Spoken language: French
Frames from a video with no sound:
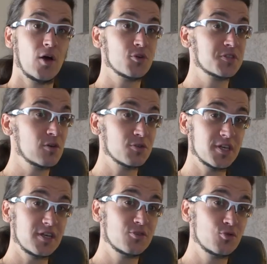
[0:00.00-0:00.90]
En ce qui
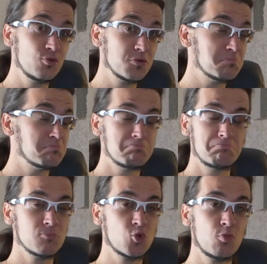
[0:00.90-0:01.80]
concerne la soudure,
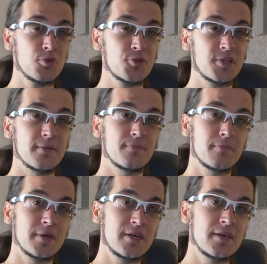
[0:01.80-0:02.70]
tout le monde connaît.
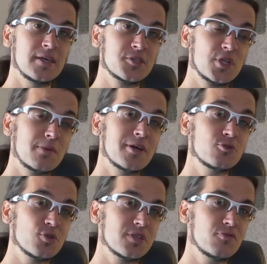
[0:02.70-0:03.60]
Mais est-ce que la
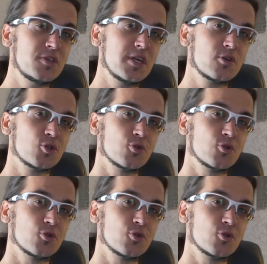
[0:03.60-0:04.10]
brasure, ça vous dit quelque